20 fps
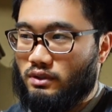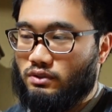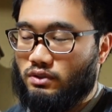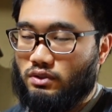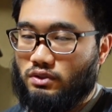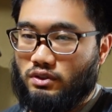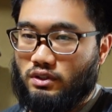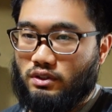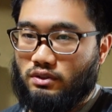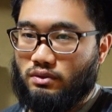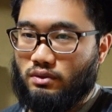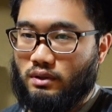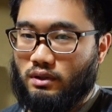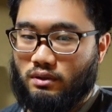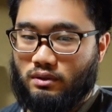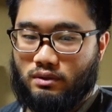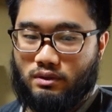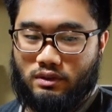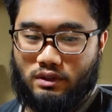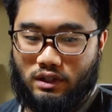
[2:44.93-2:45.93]
そしてそれ
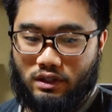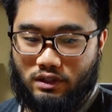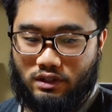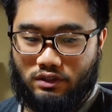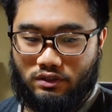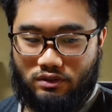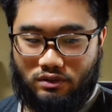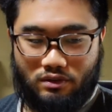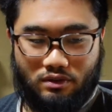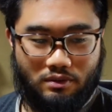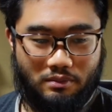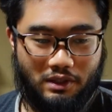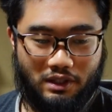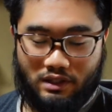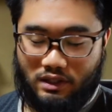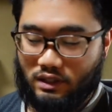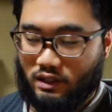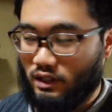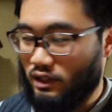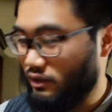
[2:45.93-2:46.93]
をテキストを見
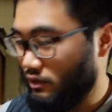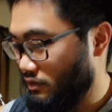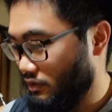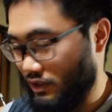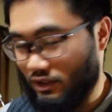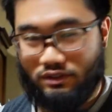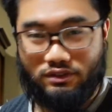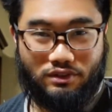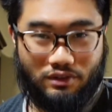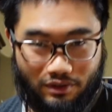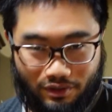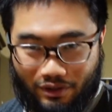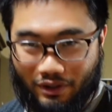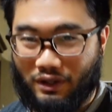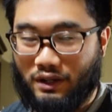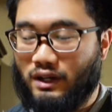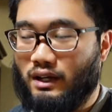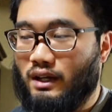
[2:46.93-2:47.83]
て確認すると。